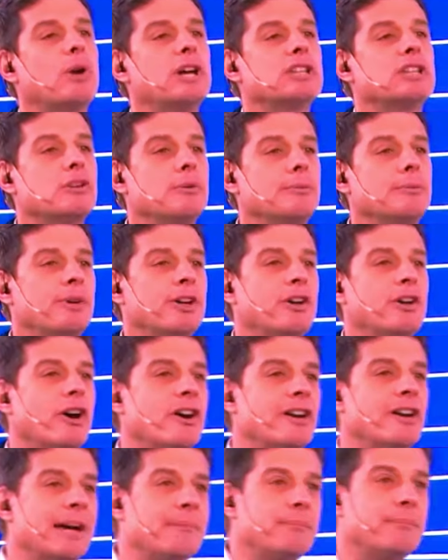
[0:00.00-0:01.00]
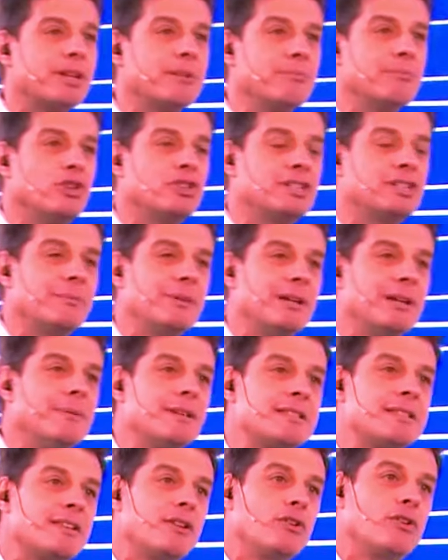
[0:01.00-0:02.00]
cuatro... Bueno, ahora, por ejemplo, este mes
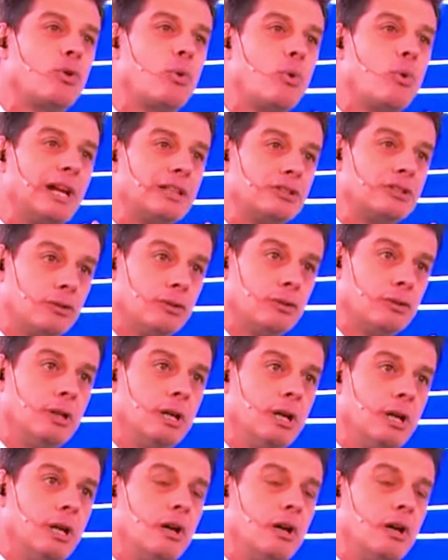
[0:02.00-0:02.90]
vencieron cuatro.